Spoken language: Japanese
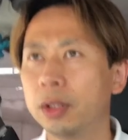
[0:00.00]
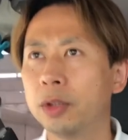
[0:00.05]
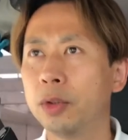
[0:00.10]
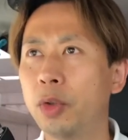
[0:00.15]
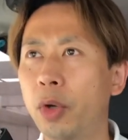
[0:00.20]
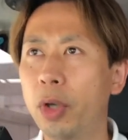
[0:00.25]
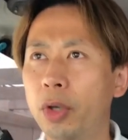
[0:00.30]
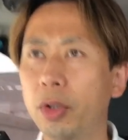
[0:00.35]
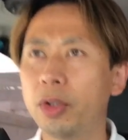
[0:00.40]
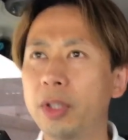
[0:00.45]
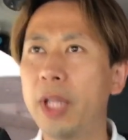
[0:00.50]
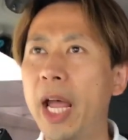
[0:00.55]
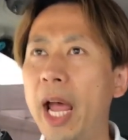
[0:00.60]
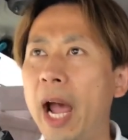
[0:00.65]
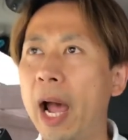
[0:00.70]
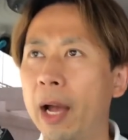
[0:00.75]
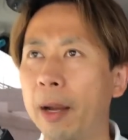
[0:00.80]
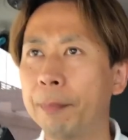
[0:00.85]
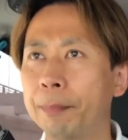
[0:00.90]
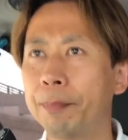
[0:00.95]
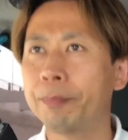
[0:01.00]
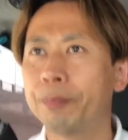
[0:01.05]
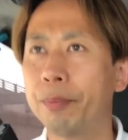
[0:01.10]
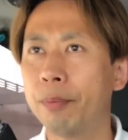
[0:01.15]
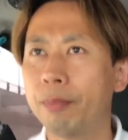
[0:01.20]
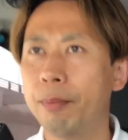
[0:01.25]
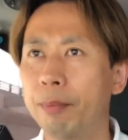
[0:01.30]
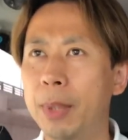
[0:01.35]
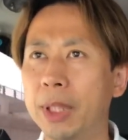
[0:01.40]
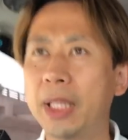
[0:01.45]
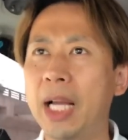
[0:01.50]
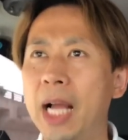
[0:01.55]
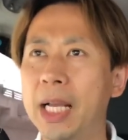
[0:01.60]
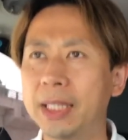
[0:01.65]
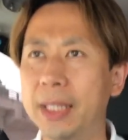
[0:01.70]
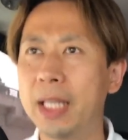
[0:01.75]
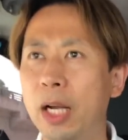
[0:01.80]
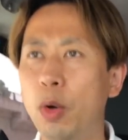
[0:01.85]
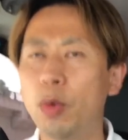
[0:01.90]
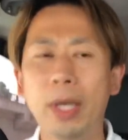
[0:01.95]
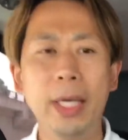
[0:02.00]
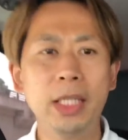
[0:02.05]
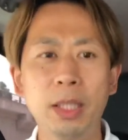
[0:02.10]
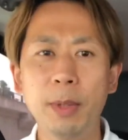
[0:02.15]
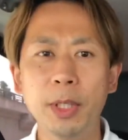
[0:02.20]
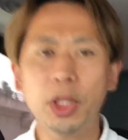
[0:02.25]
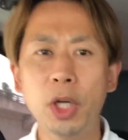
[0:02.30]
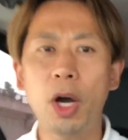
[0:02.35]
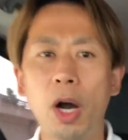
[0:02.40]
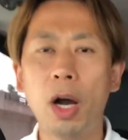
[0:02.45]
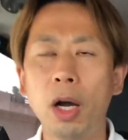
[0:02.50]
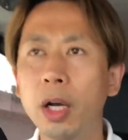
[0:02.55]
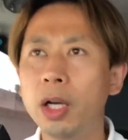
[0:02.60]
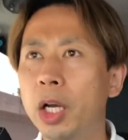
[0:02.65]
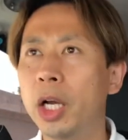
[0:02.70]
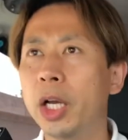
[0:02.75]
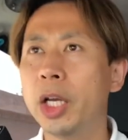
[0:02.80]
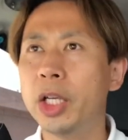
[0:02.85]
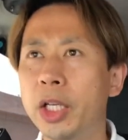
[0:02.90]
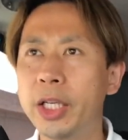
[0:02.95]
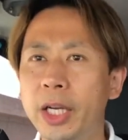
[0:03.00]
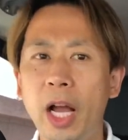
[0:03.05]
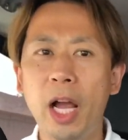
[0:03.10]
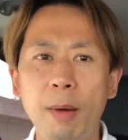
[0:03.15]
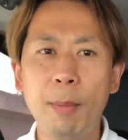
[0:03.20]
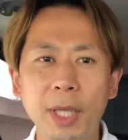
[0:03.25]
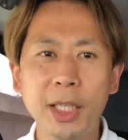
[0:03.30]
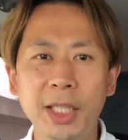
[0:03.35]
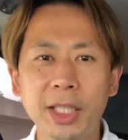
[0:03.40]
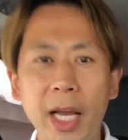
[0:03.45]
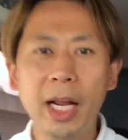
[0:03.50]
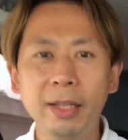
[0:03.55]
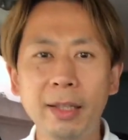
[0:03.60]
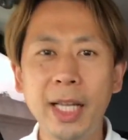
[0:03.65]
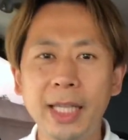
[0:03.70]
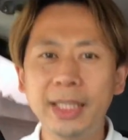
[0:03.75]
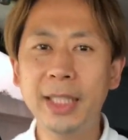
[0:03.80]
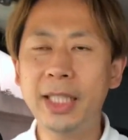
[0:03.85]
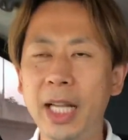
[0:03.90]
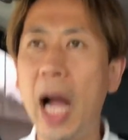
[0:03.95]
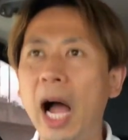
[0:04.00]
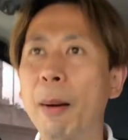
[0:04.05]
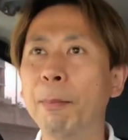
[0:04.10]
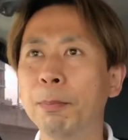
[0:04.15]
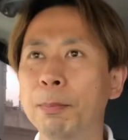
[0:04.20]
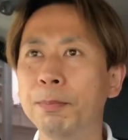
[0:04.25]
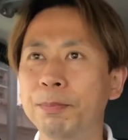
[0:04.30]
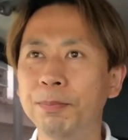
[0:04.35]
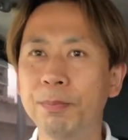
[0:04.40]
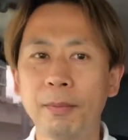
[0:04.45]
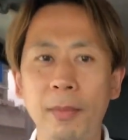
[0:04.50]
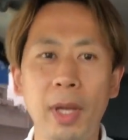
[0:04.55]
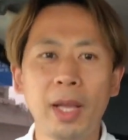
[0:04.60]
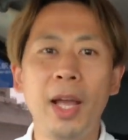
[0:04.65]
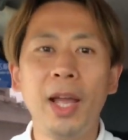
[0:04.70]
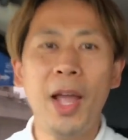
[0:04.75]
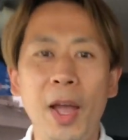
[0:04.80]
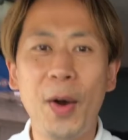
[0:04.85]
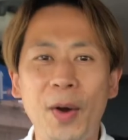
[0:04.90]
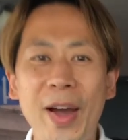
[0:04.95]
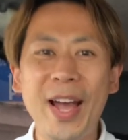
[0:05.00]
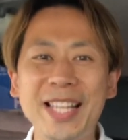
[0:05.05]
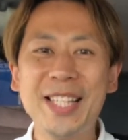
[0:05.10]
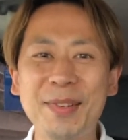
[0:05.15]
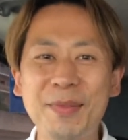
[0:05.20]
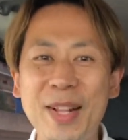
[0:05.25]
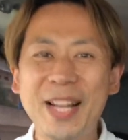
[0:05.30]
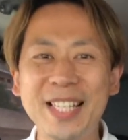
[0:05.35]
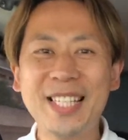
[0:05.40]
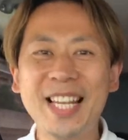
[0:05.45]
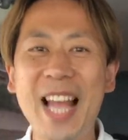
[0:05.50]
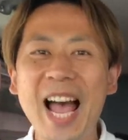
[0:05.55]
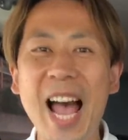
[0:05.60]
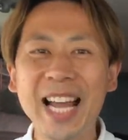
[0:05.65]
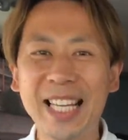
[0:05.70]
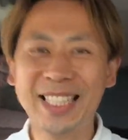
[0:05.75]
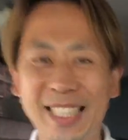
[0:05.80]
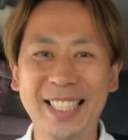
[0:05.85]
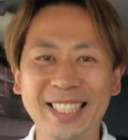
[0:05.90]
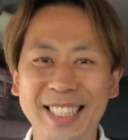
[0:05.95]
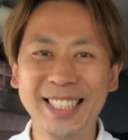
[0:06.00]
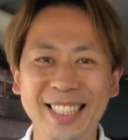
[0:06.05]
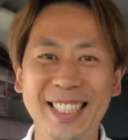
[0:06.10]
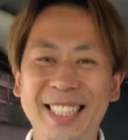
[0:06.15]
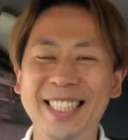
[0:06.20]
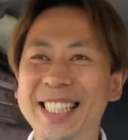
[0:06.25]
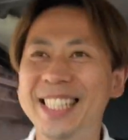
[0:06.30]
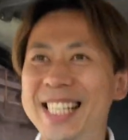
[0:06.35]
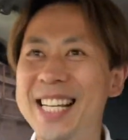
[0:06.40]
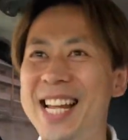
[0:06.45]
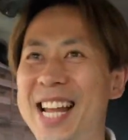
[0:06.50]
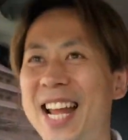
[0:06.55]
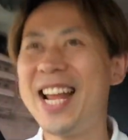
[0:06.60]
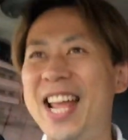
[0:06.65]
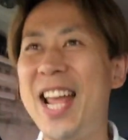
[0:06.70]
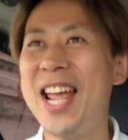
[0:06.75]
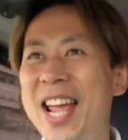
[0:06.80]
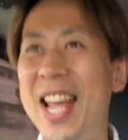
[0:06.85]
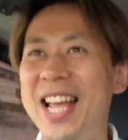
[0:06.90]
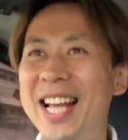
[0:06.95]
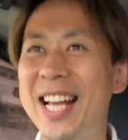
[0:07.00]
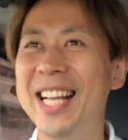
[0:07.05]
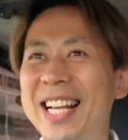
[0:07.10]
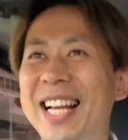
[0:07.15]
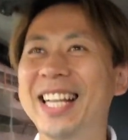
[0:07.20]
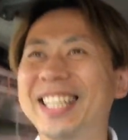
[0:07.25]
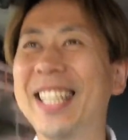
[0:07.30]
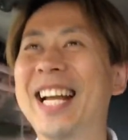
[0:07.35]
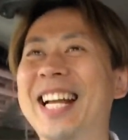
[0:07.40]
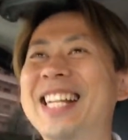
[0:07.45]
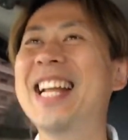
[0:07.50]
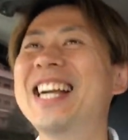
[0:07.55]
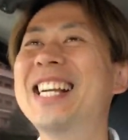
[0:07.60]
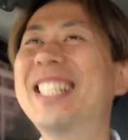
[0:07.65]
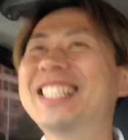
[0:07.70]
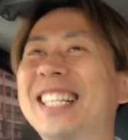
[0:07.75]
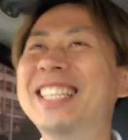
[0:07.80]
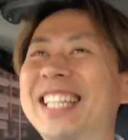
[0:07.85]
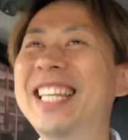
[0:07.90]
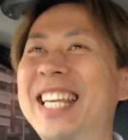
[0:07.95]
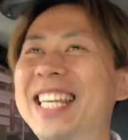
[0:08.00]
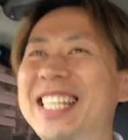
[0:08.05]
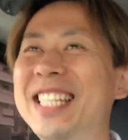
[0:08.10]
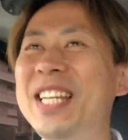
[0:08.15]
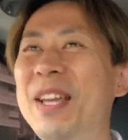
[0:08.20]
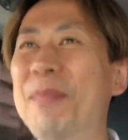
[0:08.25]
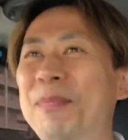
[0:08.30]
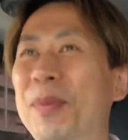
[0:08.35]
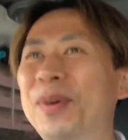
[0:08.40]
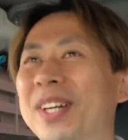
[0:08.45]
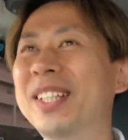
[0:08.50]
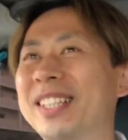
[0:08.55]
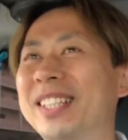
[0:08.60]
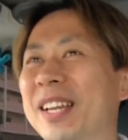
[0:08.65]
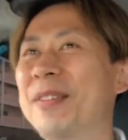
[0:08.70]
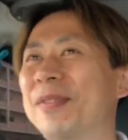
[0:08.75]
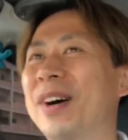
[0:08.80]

ということで、また明日お会いしましょう。平山茂でした。おやすみなさい。なんか ディージェー っぽかった。